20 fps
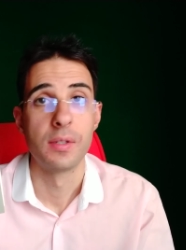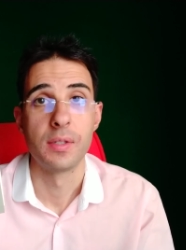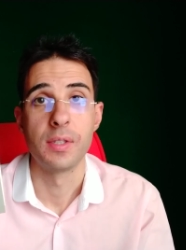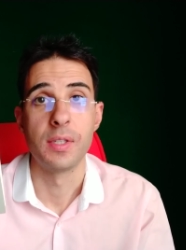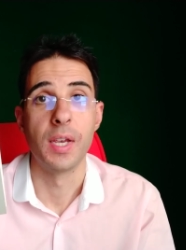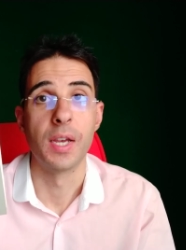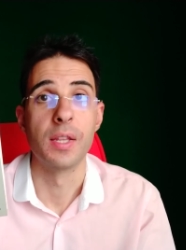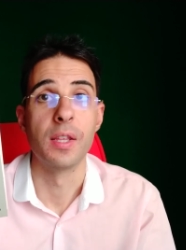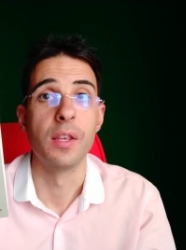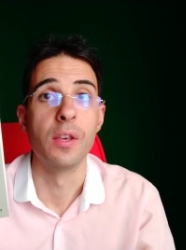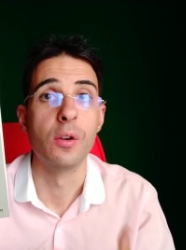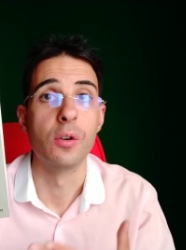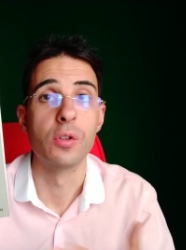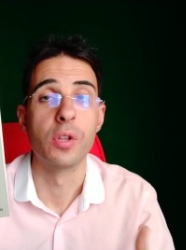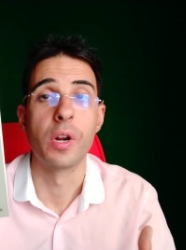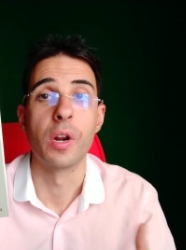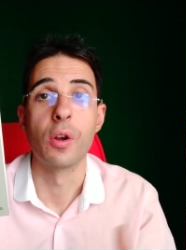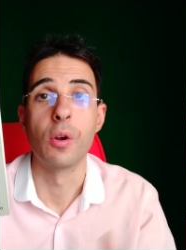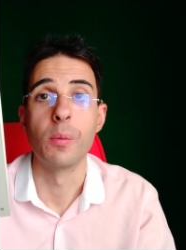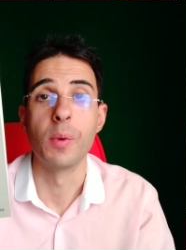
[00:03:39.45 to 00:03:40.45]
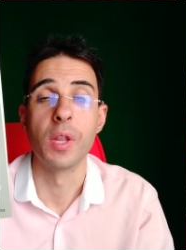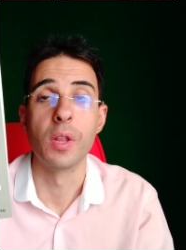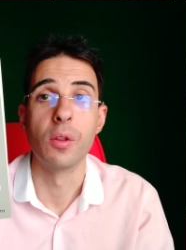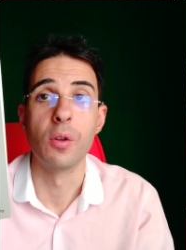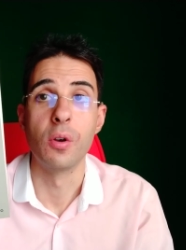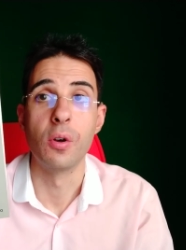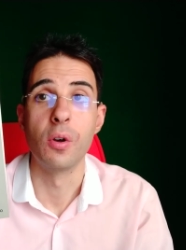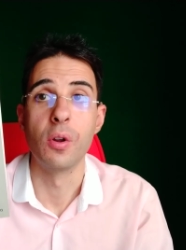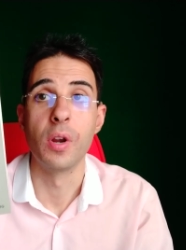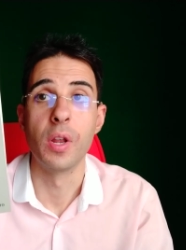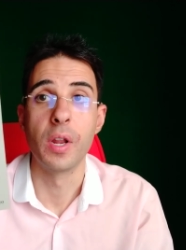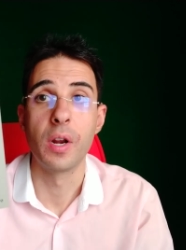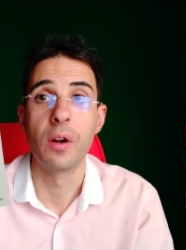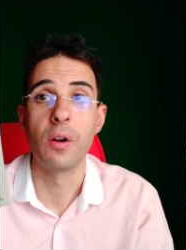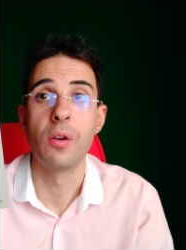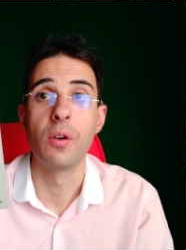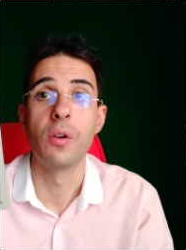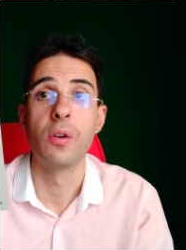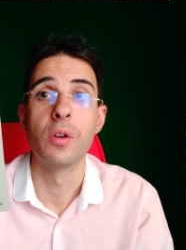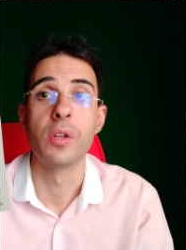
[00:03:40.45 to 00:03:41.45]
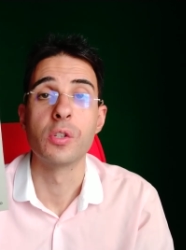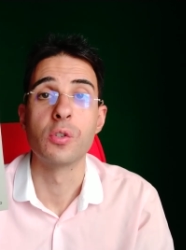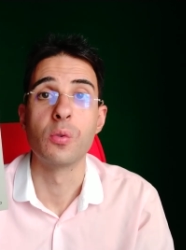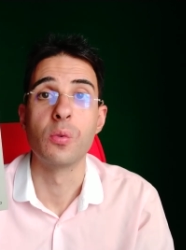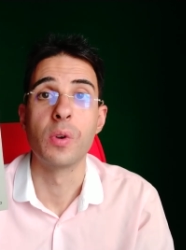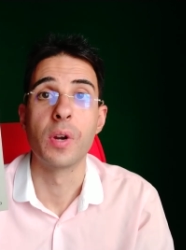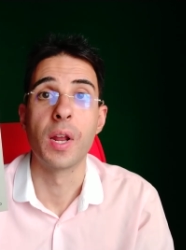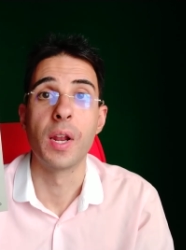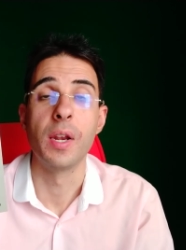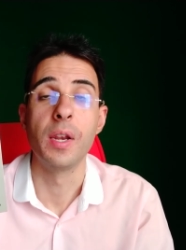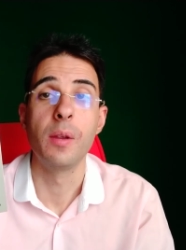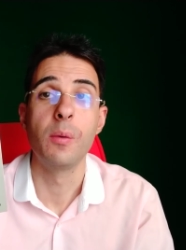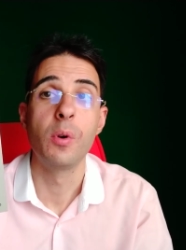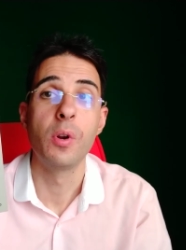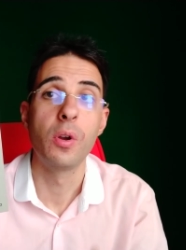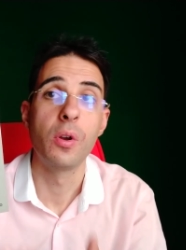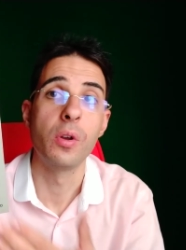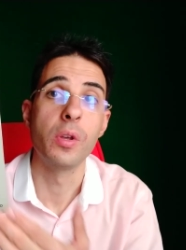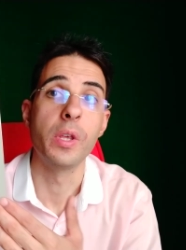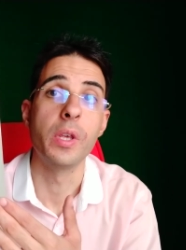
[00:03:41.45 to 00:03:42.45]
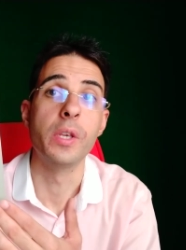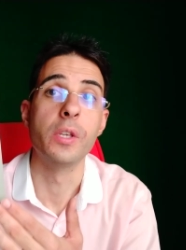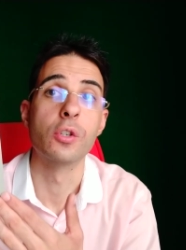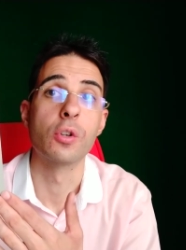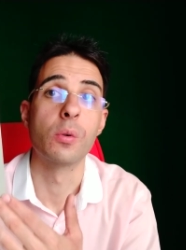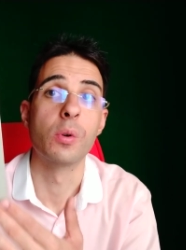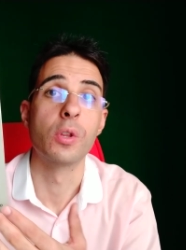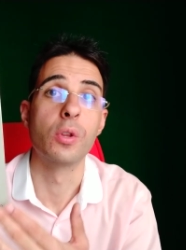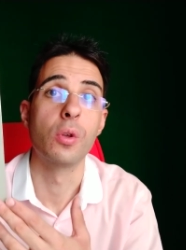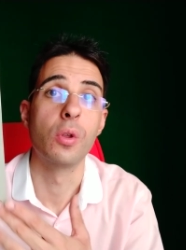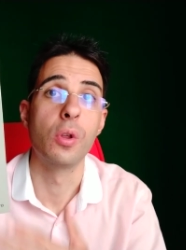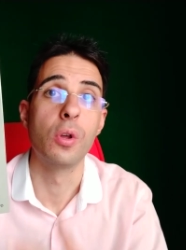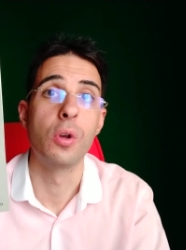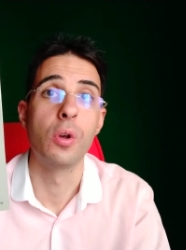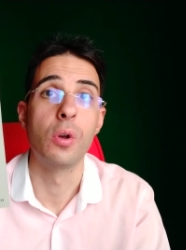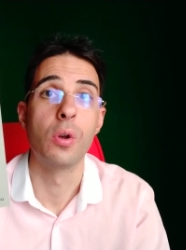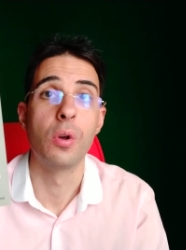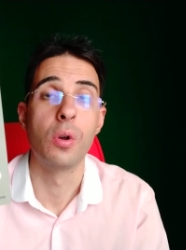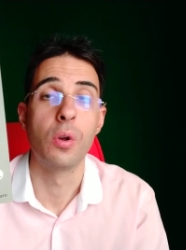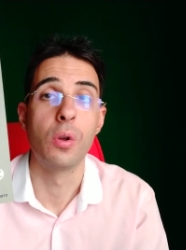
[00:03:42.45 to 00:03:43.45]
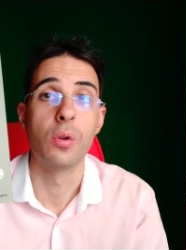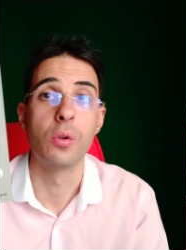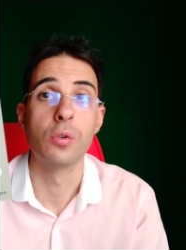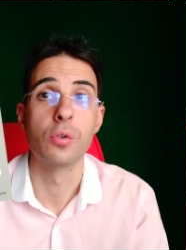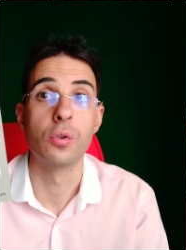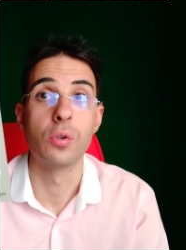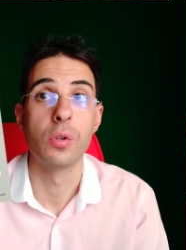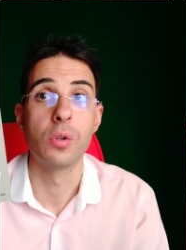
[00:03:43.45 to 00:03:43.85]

Ya te digo, te recomiendo leerlo, es un gran libro y sobre todo